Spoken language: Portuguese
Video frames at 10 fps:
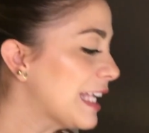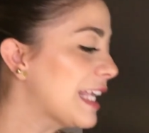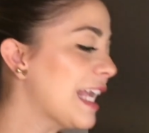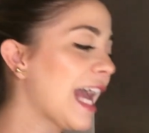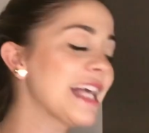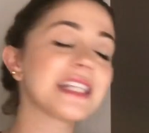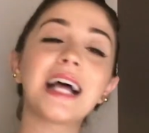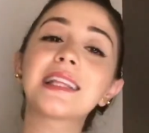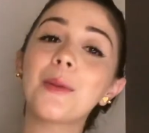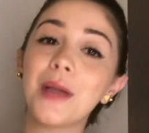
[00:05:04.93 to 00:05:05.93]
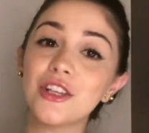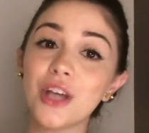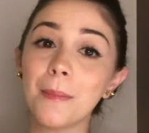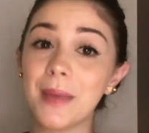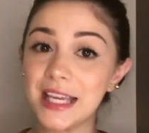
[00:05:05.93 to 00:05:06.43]
que é
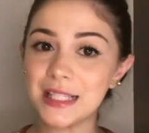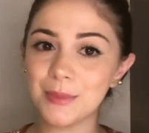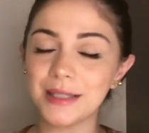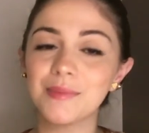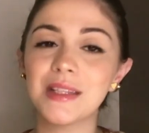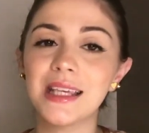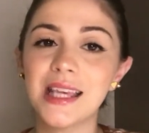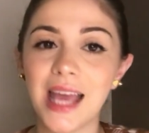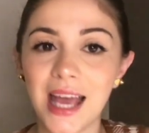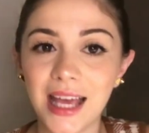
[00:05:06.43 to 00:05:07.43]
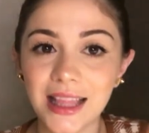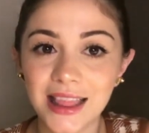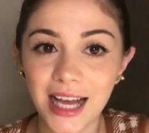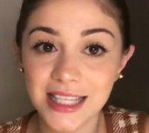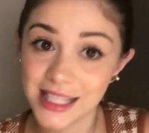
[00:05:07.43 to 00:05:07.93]
exatamente a mesma que é
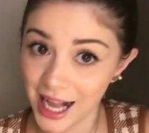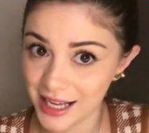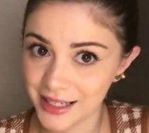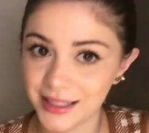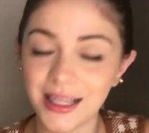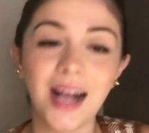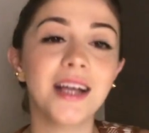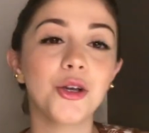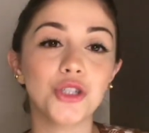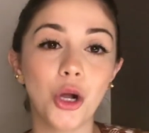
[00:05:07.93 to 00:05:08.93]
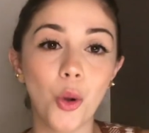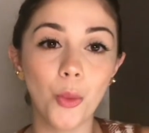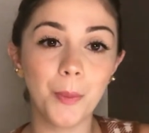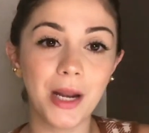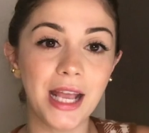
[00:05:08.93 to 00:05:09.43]
da Zara, tá? Eu já
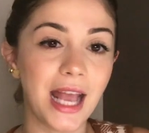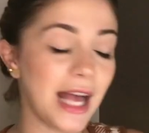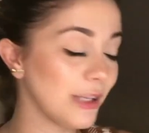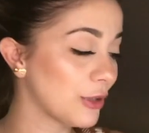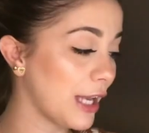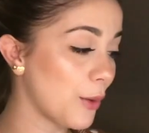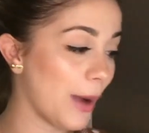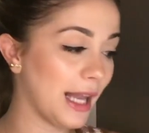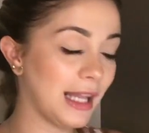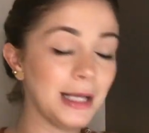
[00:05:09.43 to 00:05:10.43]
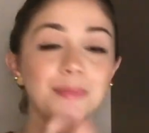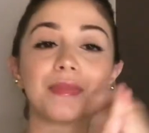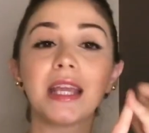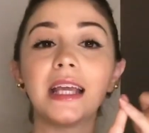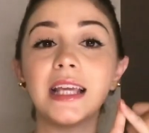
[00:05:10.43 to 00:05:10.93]
comprei, eu tenho ela
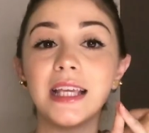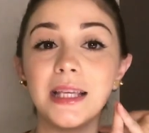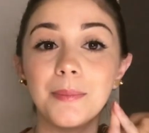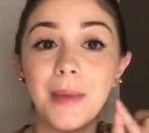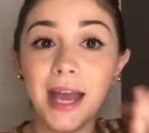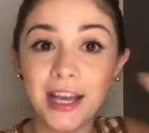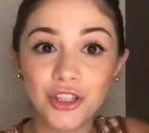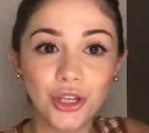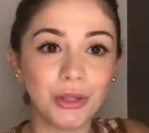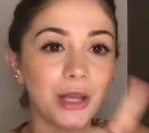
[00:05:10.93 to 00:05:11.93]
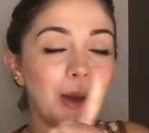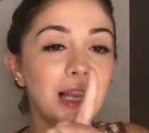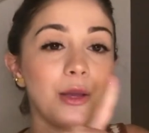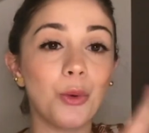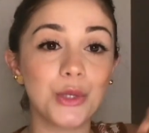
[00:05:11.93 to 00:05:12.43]
em bege, eu tenho
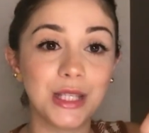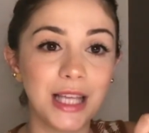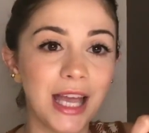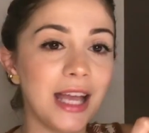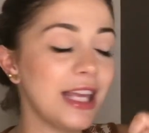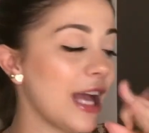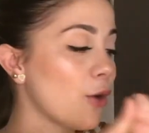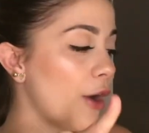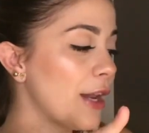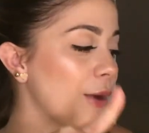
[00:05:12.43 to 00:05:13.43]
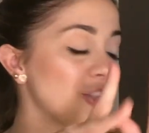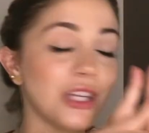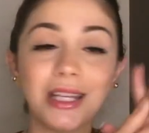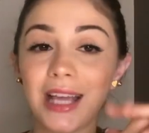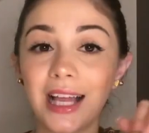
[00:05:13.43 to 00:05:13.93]
ela em rosé e agora eu
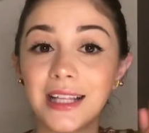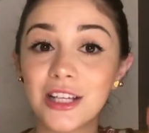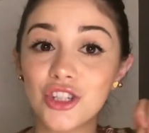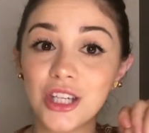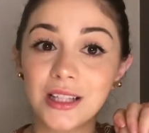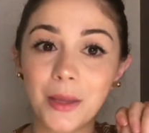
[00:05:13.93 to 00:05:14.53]
adquiri ela na Shein